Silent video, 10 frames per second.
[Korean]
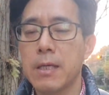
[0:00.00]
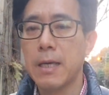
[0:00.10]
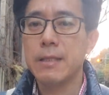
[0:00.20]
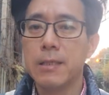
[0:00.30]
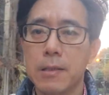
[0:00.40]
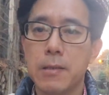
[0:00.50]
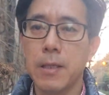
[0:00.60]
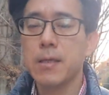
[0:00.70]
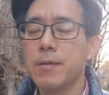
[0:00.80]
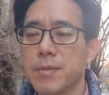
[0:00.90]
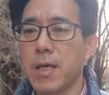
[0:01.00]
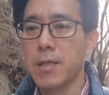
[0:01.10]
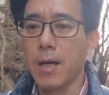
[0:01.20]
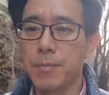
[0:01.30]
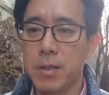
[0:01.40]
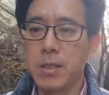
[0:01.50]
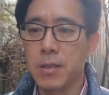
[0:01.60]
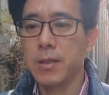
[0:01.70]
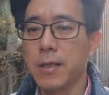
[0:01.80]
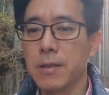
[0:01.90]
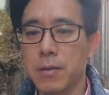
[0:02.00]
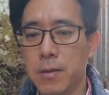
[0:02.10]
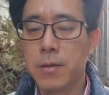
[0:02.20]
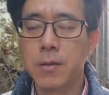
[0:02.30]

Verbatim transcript: 같이 들어가는 겁니다. 양면이 들어가는 거.